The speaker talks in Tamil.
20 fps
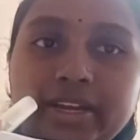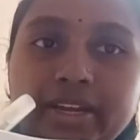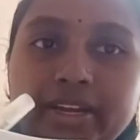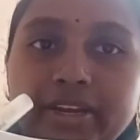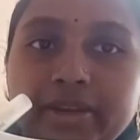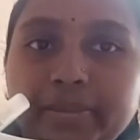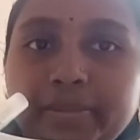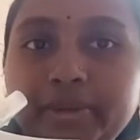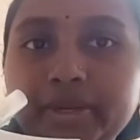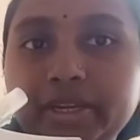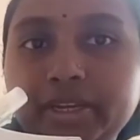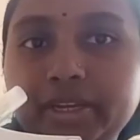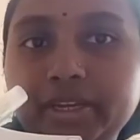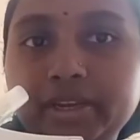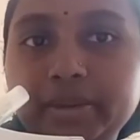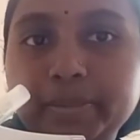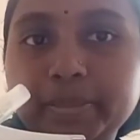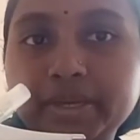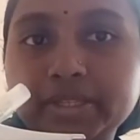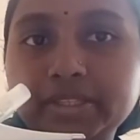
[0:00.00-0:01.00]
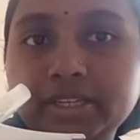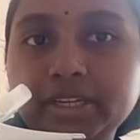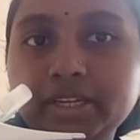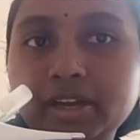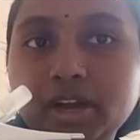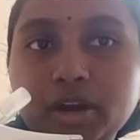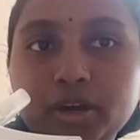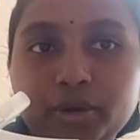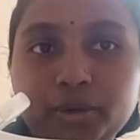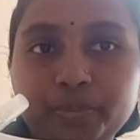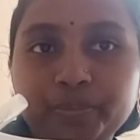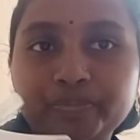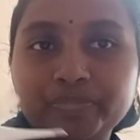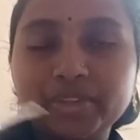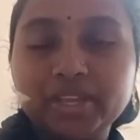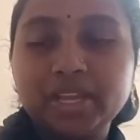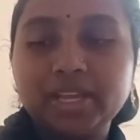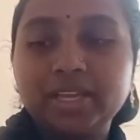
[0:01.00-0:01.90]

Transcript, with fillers: ஹீட் அப்படிங்கிற மாதிரி காட்டும்